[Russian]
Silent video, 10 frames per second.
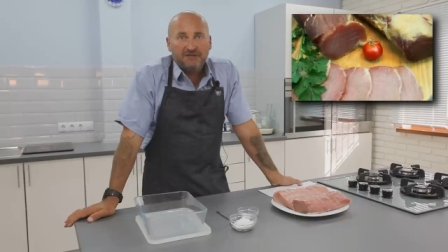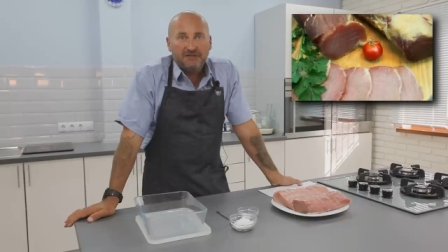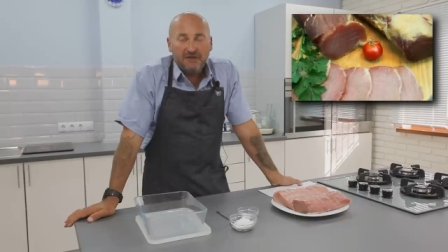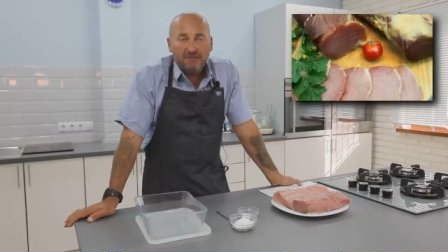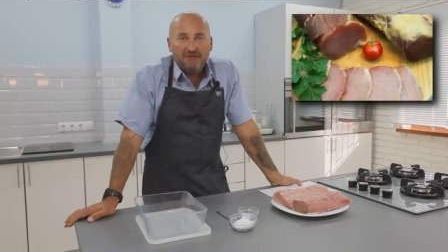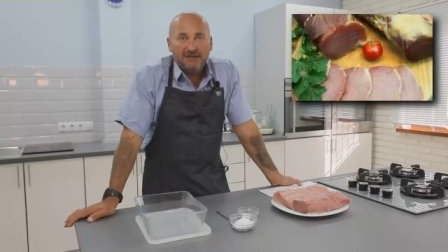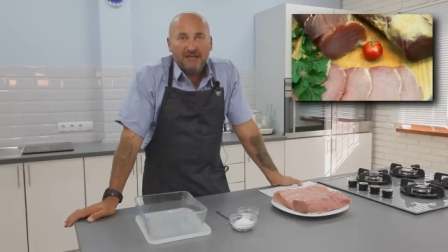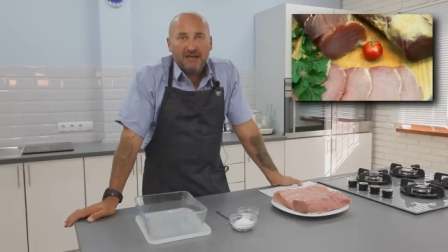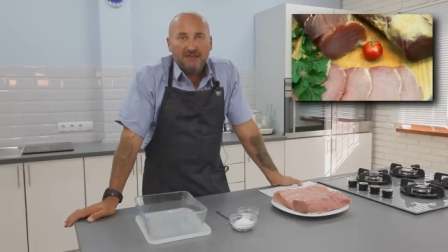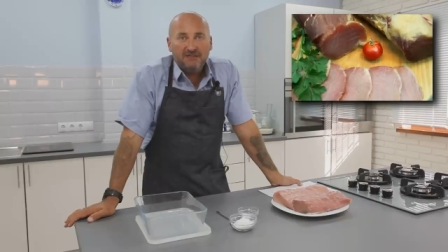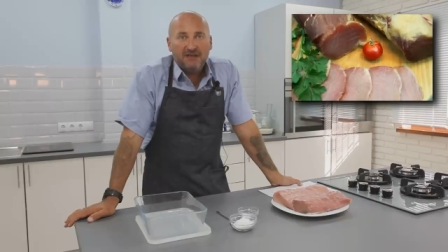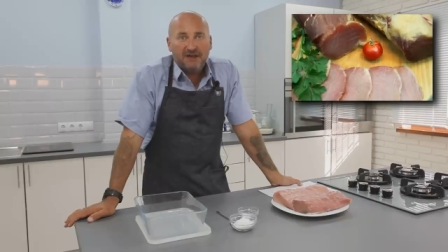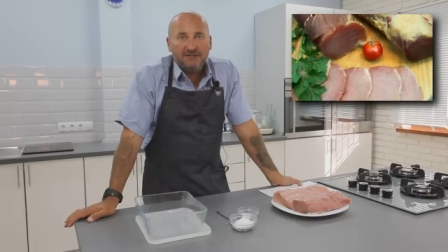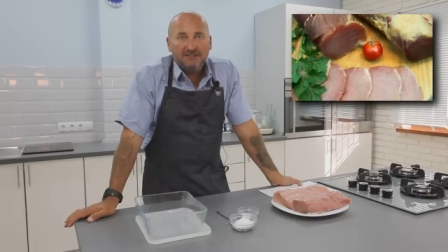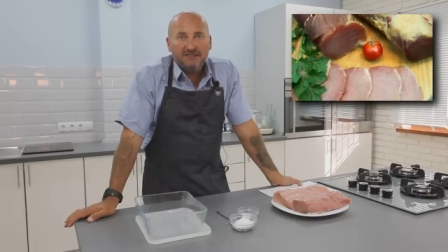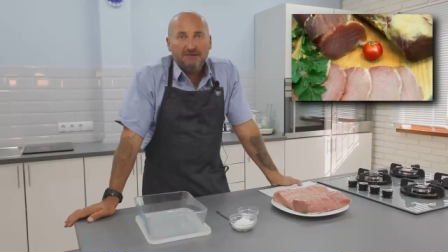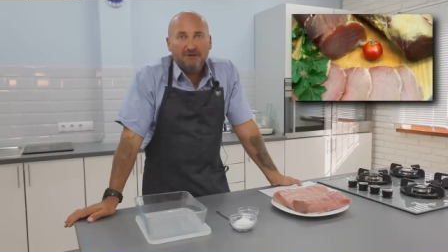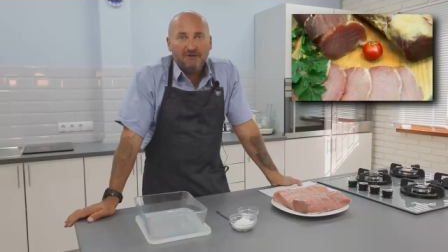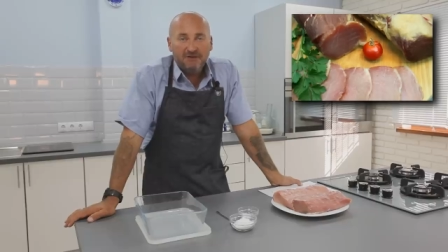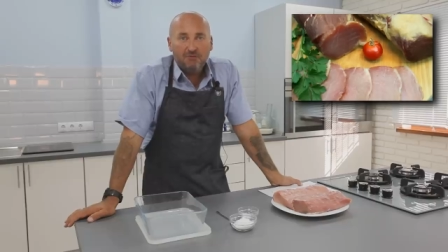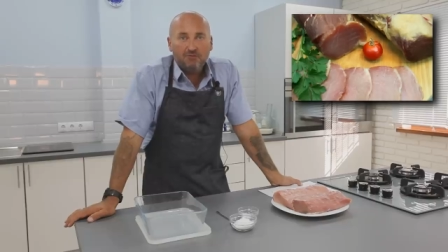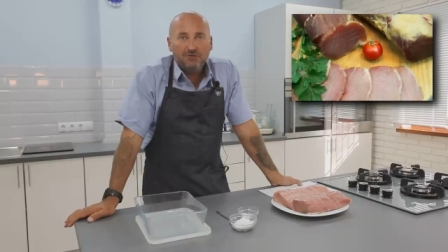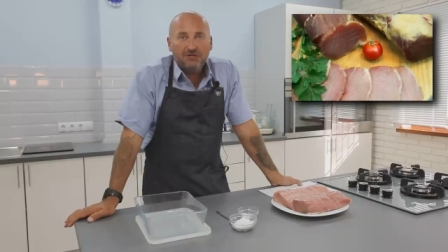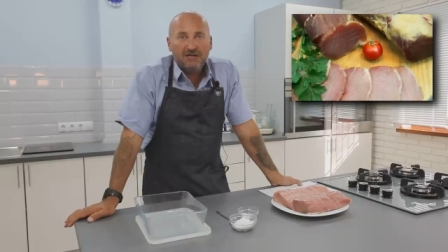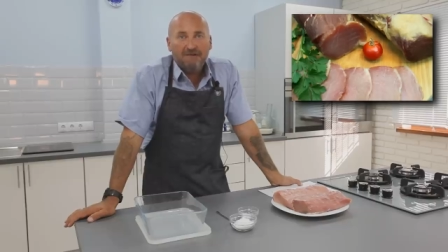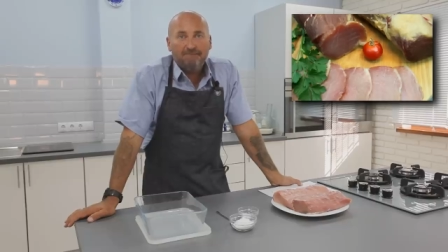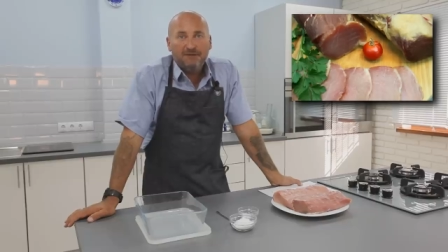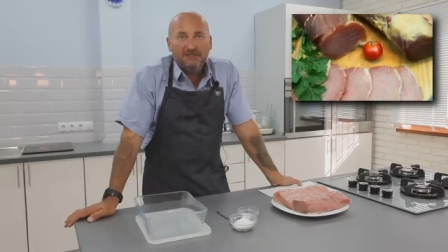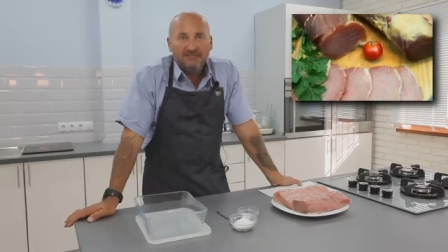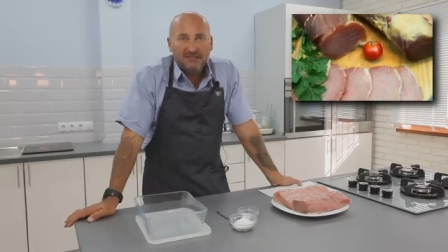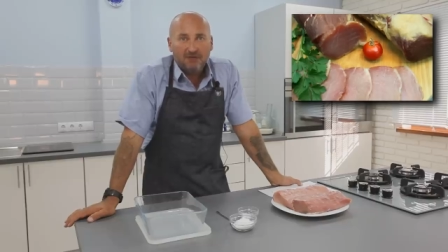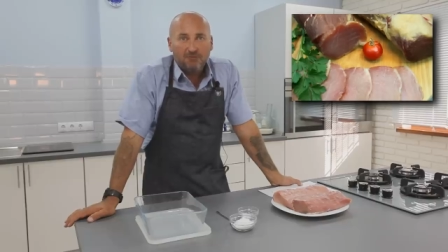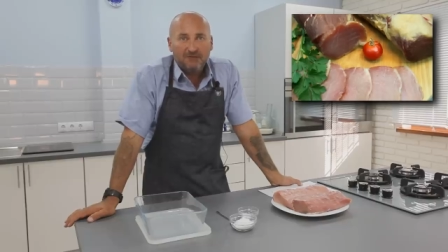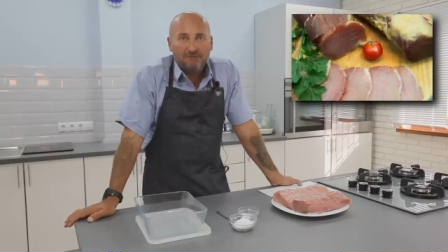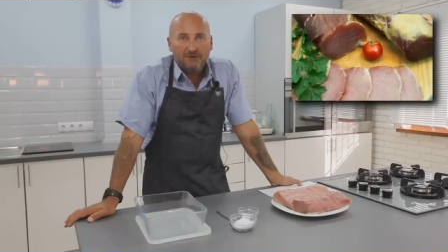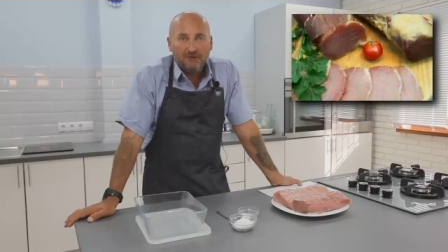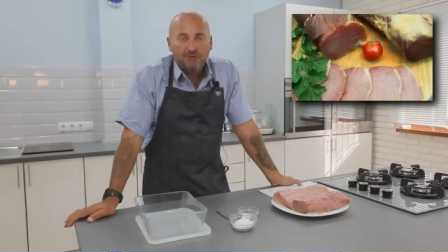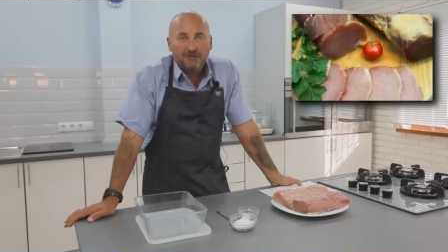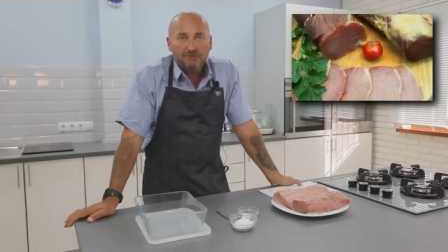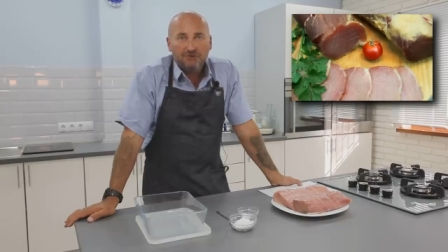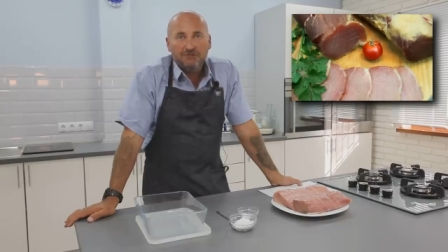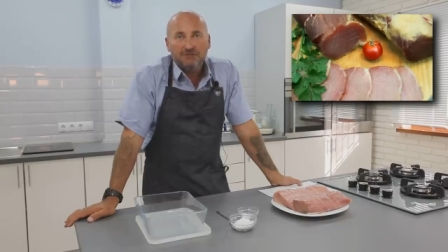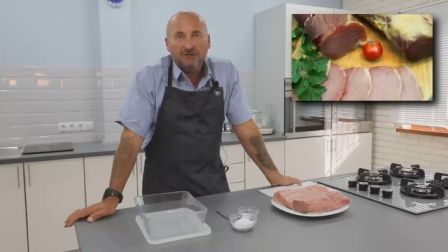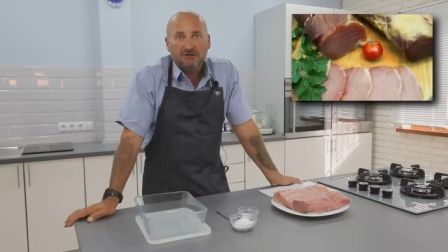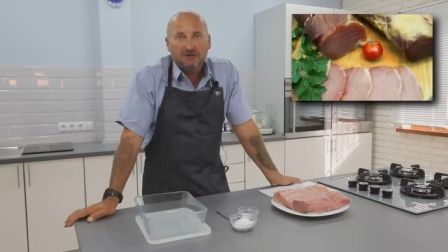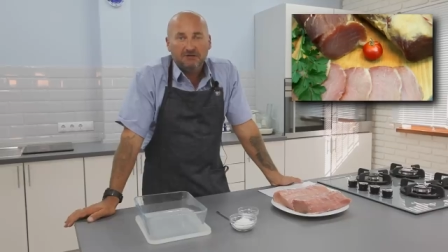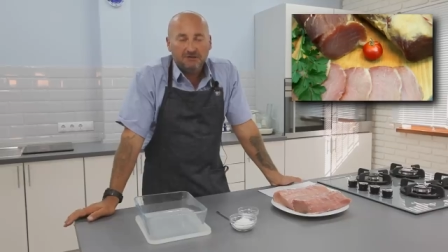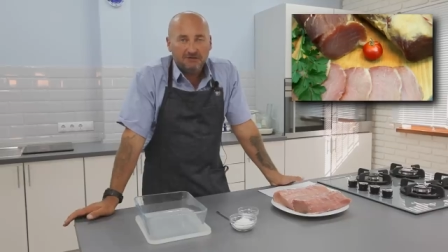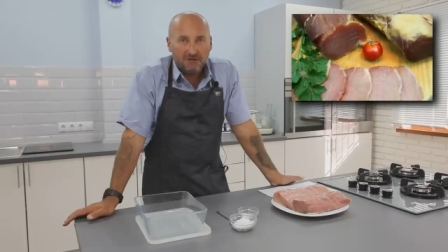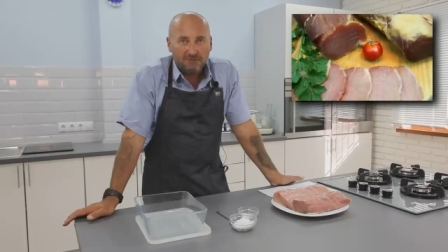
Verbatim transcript: требования, и дарницкий балык уже перестал быть продуктом, то есть э,